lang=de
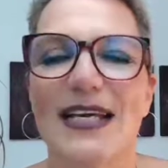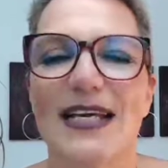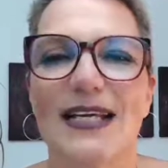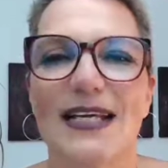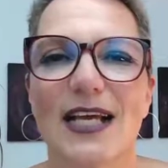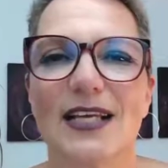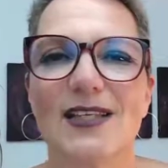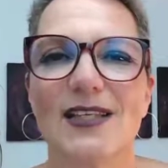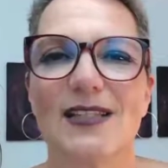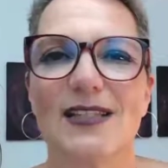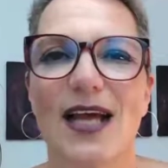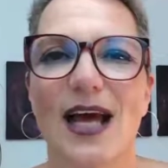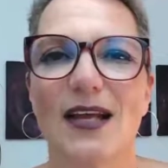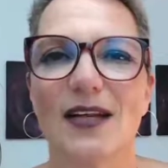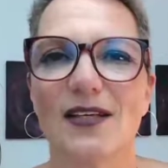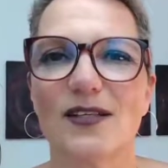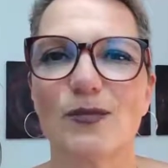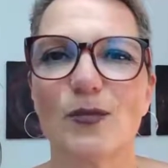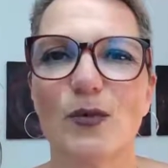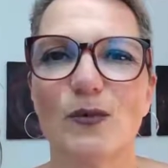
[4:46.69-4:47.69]
Das sind
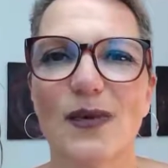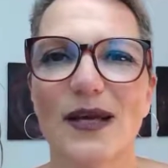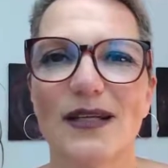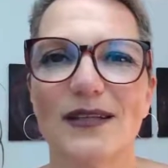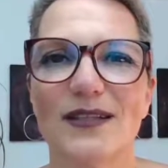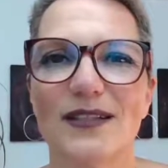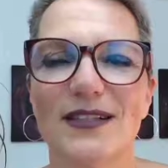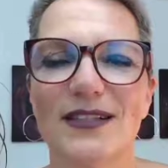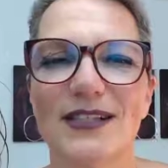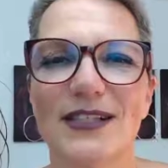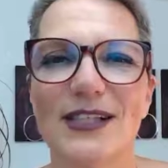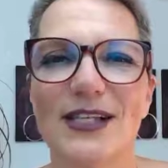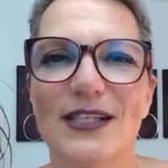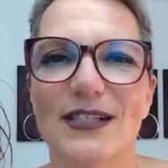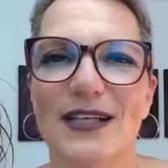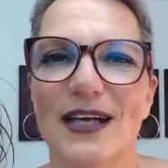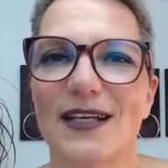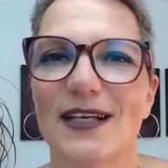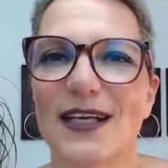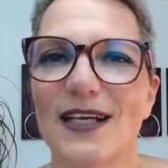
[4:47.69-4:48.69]
alles Momente,
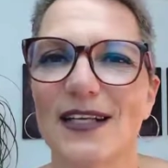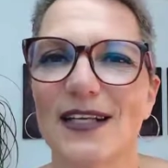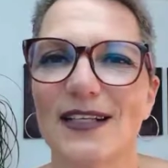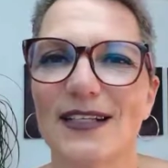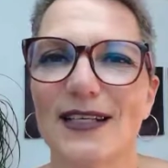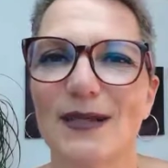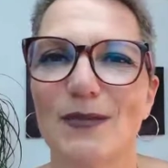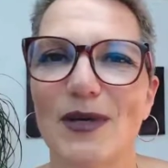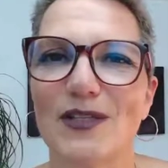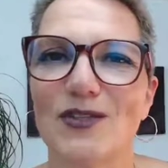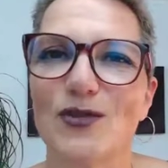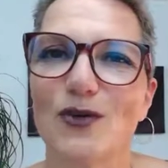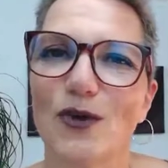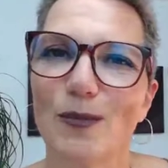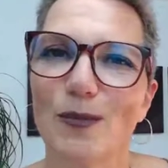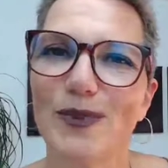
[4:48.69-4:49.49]
dann lächelt jemand zurück,